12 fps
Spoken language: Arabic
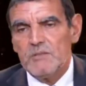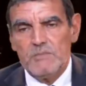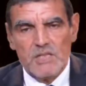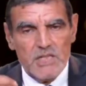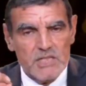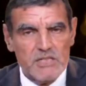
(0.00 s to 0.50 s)

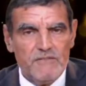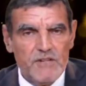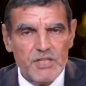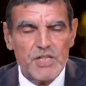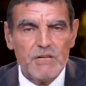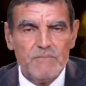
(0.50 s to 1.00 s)
مثل
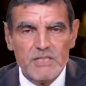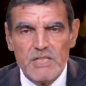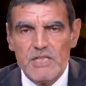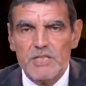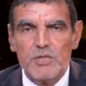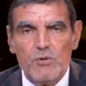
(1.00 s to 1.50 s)
السفرجل
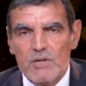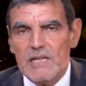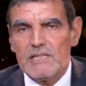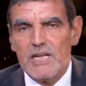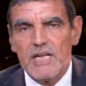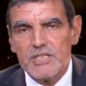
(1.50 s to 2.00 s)
مثلا
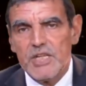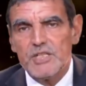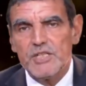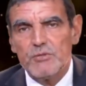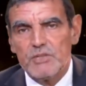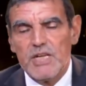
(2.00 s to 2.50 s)
يؤكل
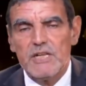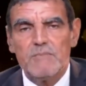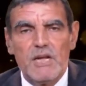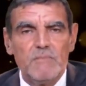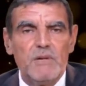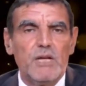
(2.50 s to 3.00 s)
طازج
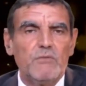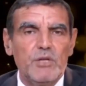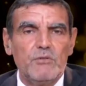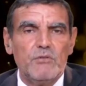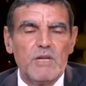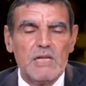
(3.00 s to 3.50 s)
يطحن مع الماء
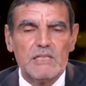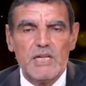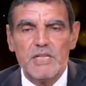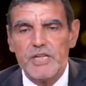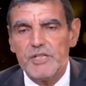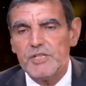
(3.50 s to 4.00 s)
ويؤكل
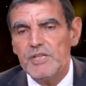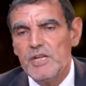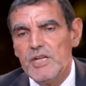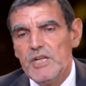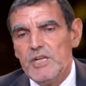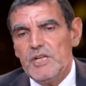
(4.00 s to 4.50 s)
طازج
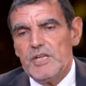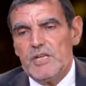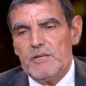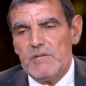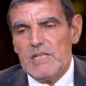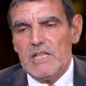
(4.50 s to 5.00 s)

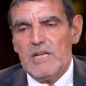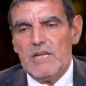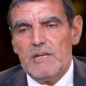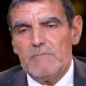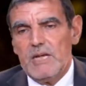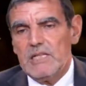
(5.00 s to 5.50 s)
آه، مثل
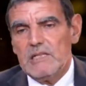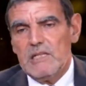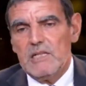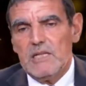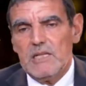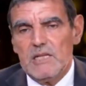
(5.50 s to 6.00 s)
بعد
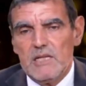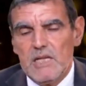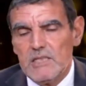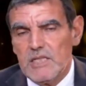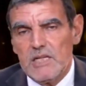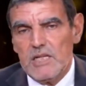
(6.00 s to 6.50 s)

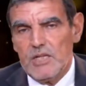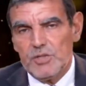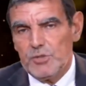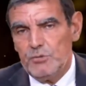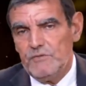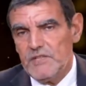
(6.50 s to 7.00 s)
هذا
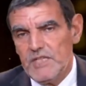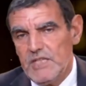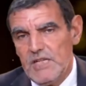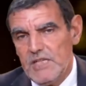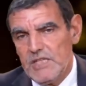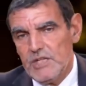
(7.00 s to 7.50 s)
الخرشوف
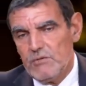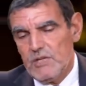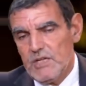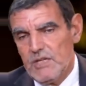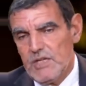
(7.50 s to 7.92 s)
كذلك يغلي